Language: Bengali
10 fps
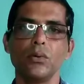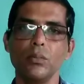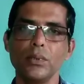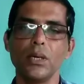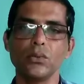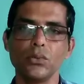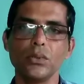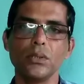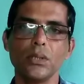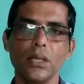
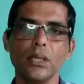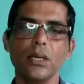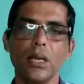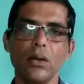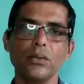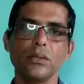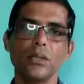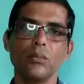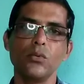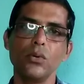কবিতাংশটি যেখান থেকে নেওয়া হয়েছে
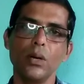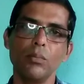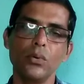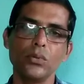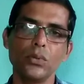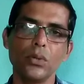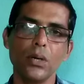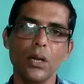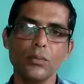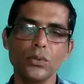তার মূল
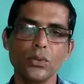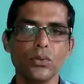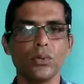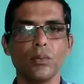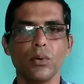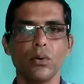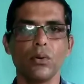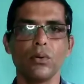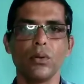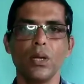কাব্যগ্রন্থটার নাম হচ্ছে
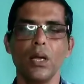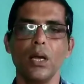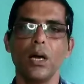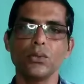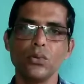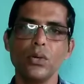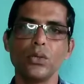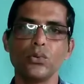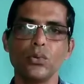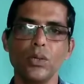চণ্ডীমঙ্গল আসলে
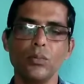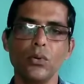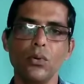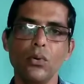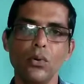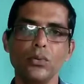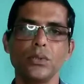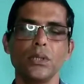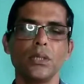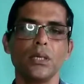চণ্ডীমঙ্গল
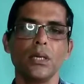হচ্ছে